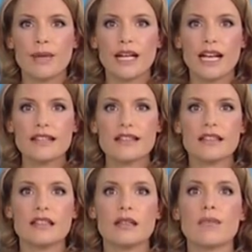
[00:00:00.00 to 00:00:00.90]
Bei
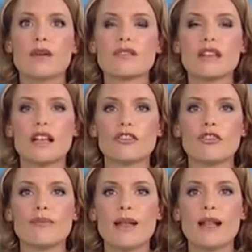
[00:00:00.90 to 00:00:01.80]
Razzien im
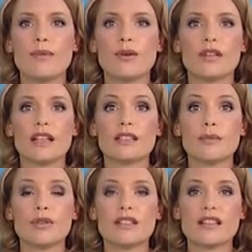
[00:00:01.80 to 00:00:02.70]
australischen Melbourne hat die
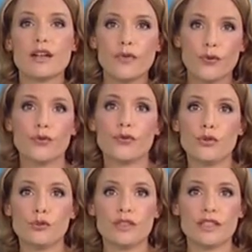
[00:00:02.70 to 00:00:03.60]
Polizei fünf
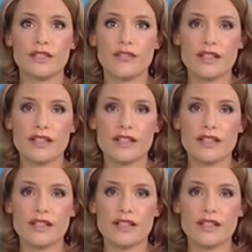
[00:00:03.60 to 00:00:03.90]
Jugendliche